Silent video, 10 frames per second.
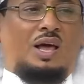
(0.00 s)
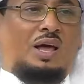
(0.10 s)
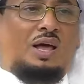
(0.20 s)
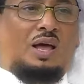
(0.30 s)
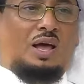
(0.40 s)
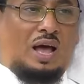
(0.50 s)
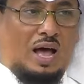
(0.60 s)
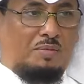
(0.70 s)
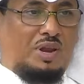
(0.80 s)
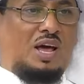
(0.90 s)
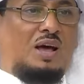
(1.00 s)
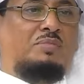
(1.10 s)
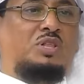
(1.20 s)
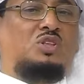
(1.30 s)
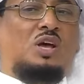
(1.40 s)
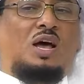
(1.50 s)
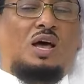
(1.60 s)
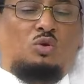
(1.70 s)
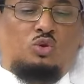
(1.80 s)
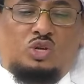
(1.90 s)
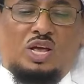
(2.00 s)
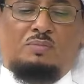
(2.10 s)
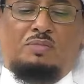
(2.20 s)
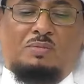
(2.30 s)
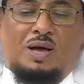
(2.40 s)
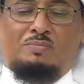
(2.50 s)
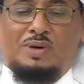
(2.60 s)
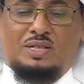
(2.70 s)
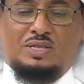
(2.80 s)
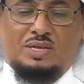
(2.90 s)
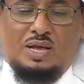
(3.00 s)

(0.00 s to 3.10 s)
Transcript: آه، آمنة بنت الحسين بن محمد